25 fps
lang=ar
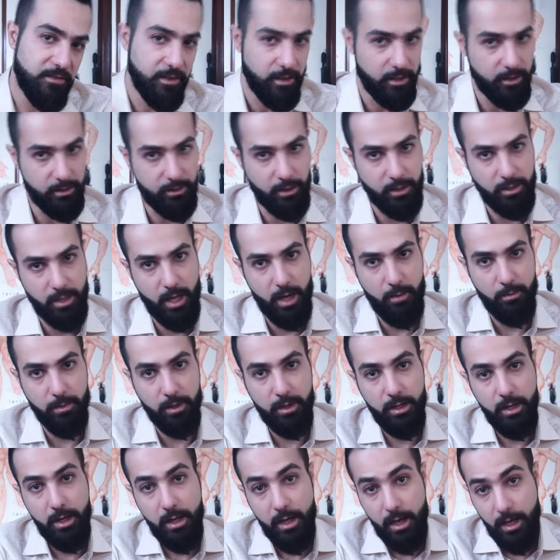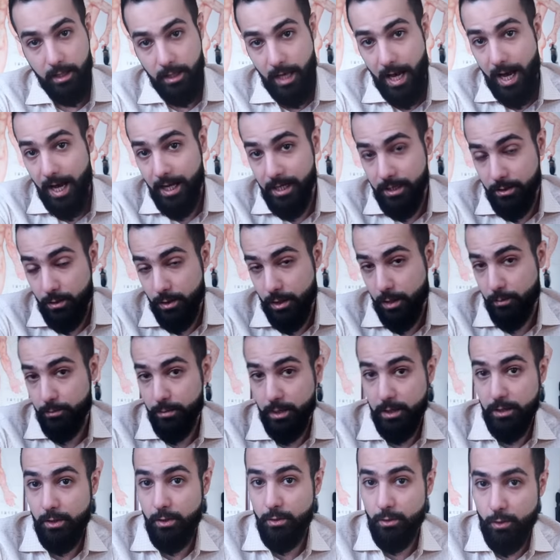الانتصاب الحالة تسمى
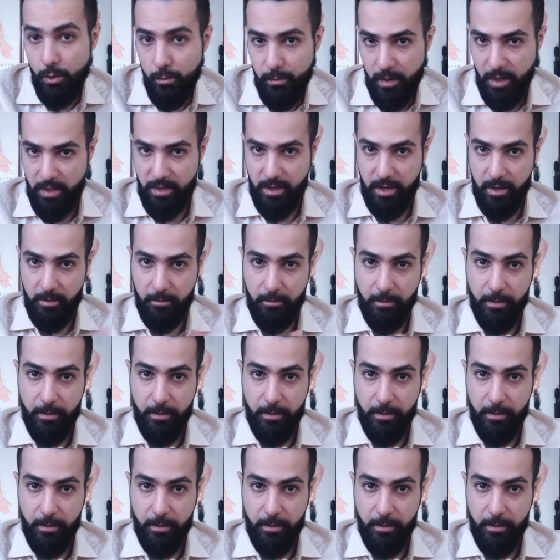نيوروباثي